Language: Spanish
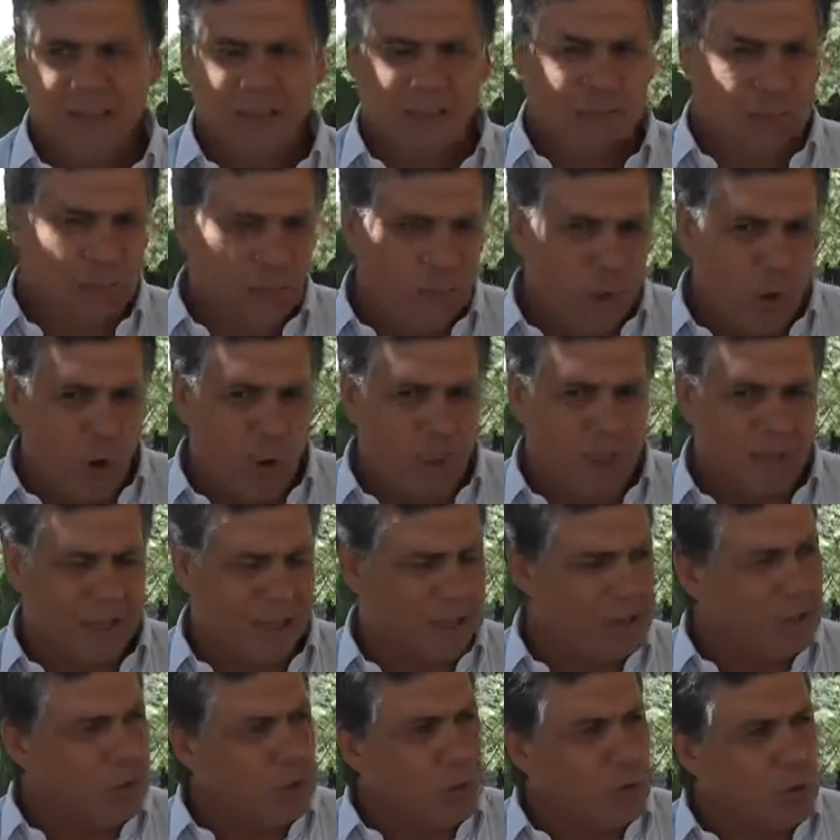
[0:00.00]
Es una obra
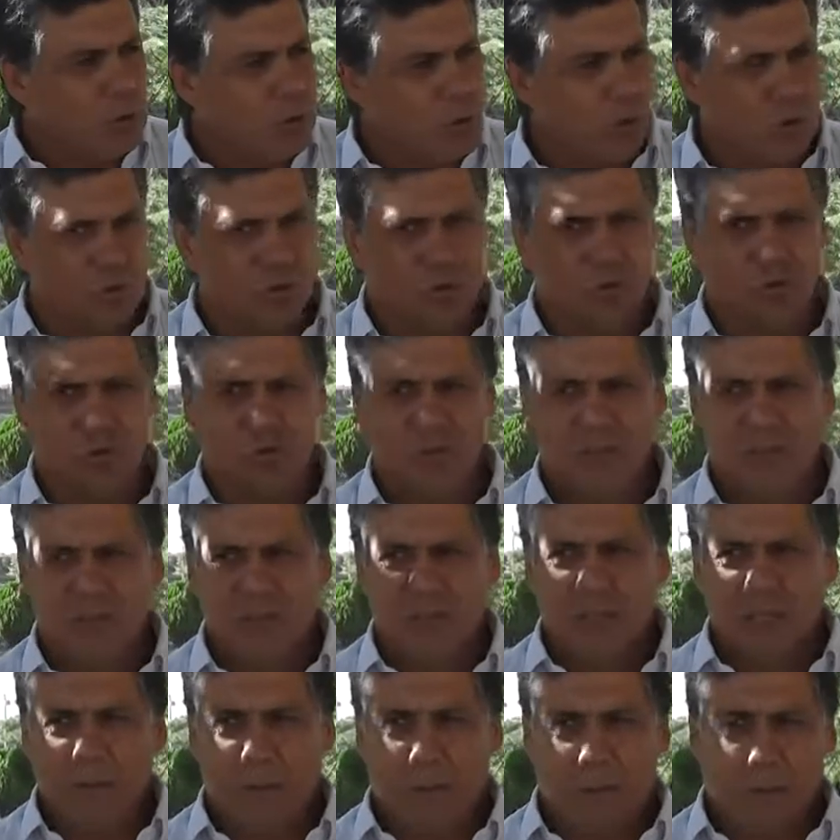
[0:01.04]
que tiene un costo
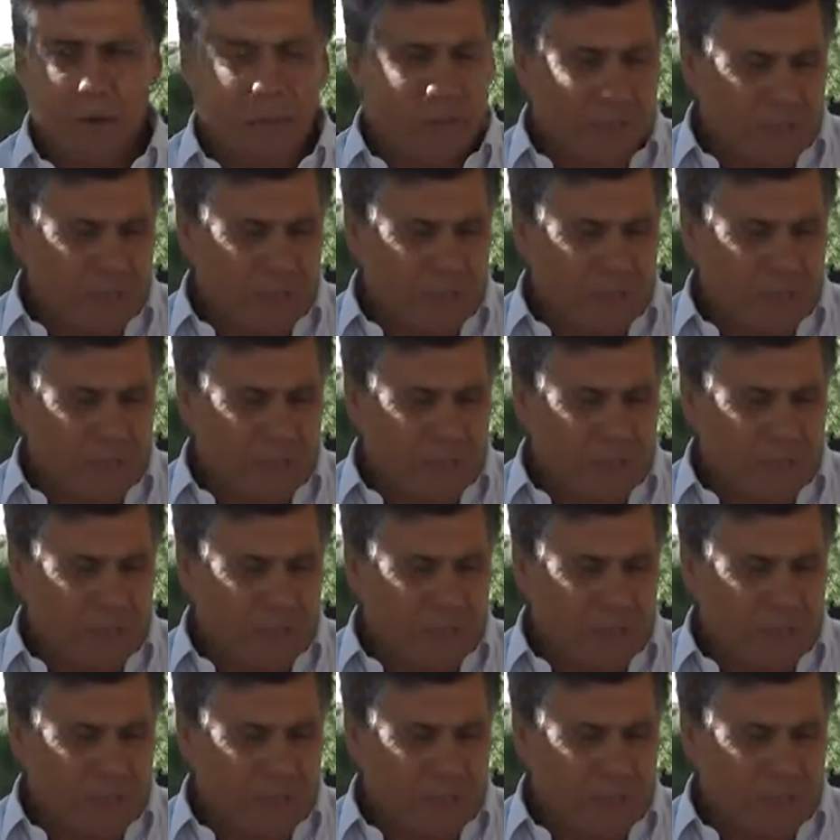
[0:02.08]
y por